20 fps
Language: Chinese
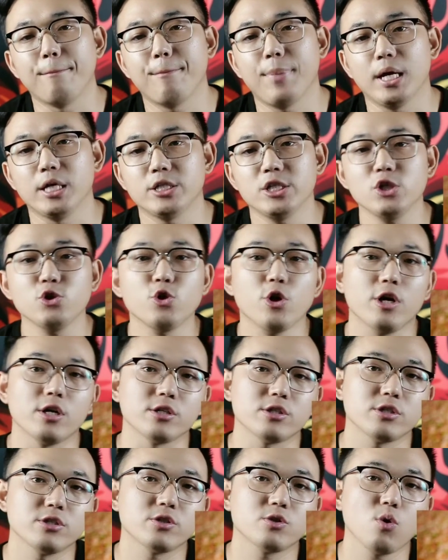北京
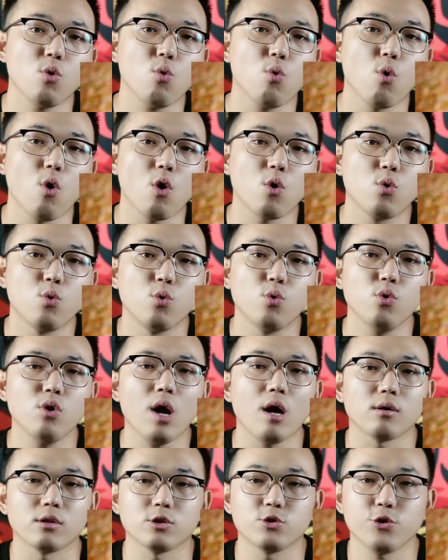犬是中国古
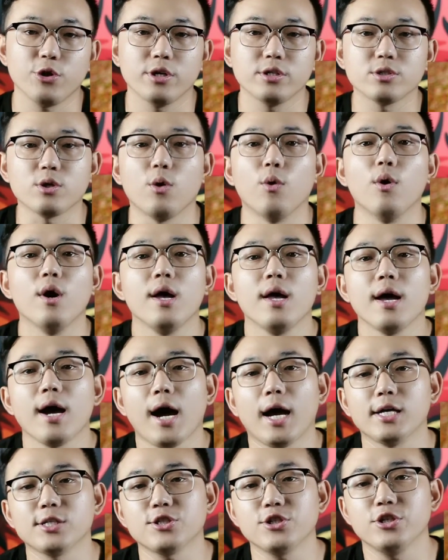老的犬种，
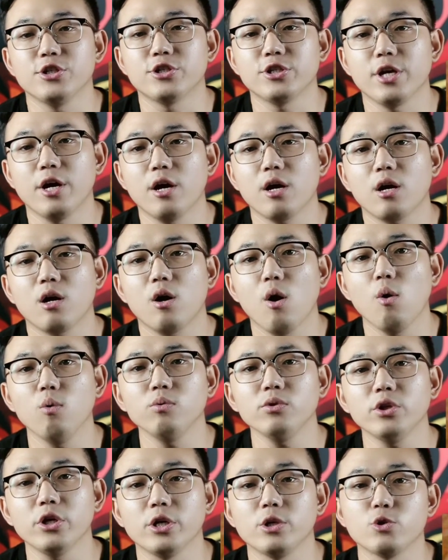还是以前
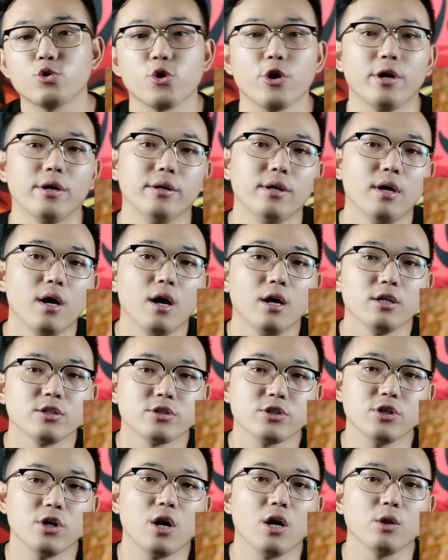宫廷犬。
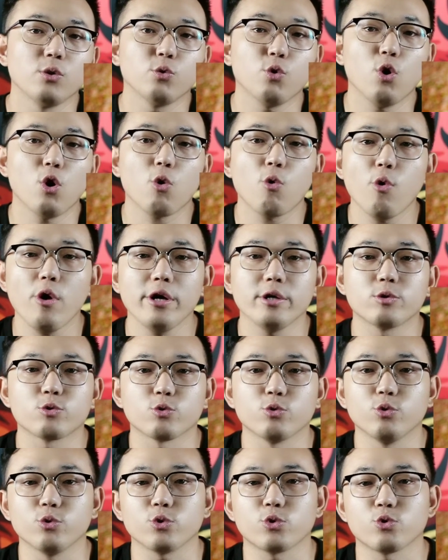是很多贵
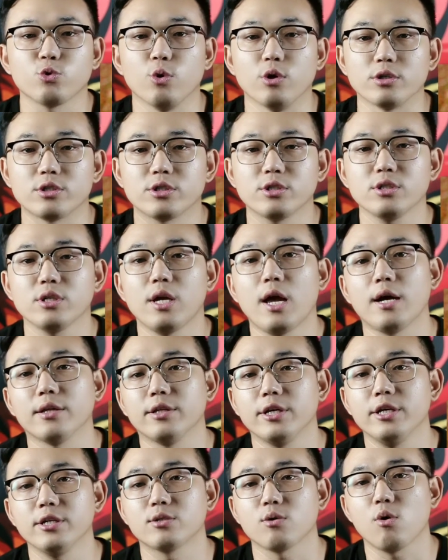族所饲
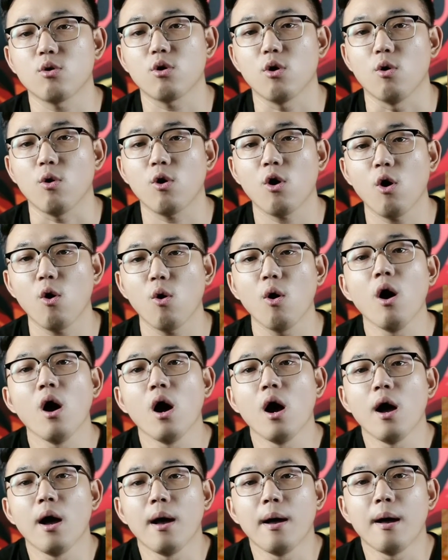养的一种狗狗，
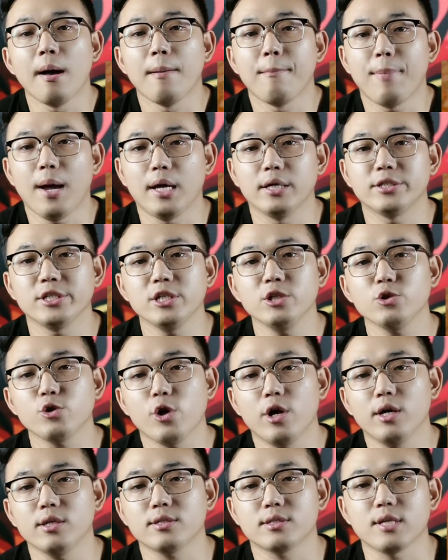北京
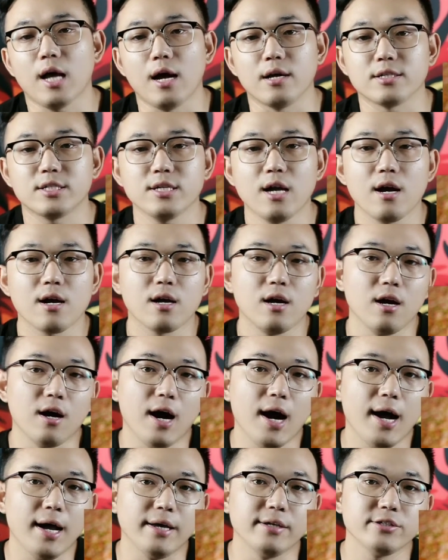犬长相可
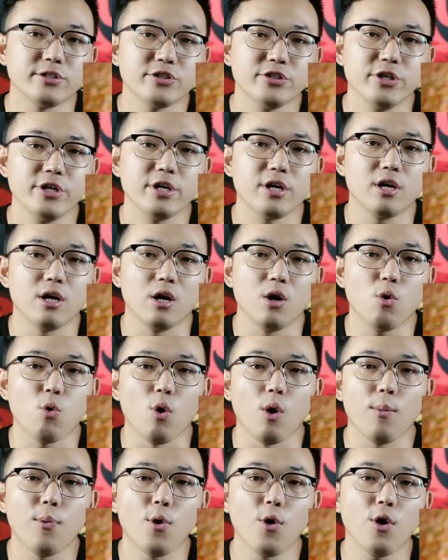爱，性格
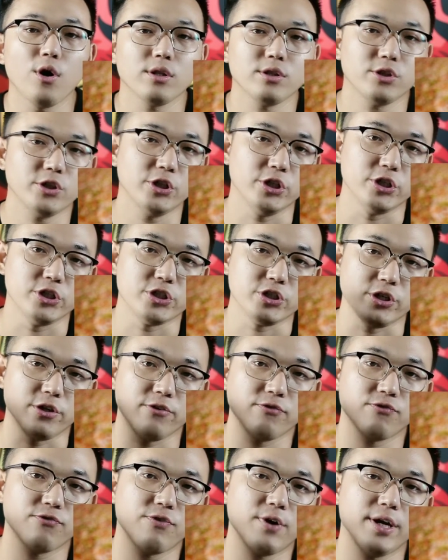活泼，体
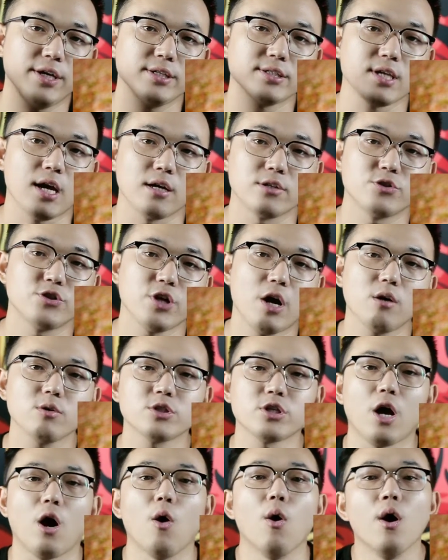型非常娇
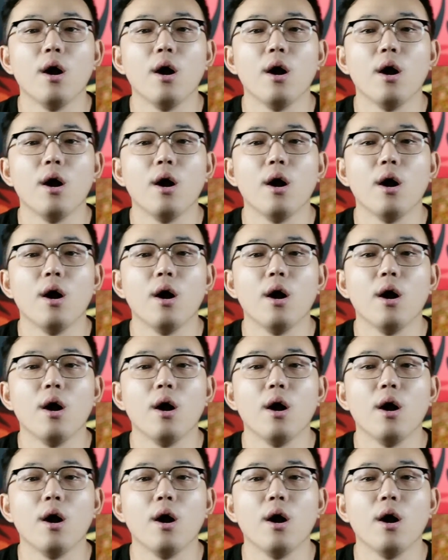小，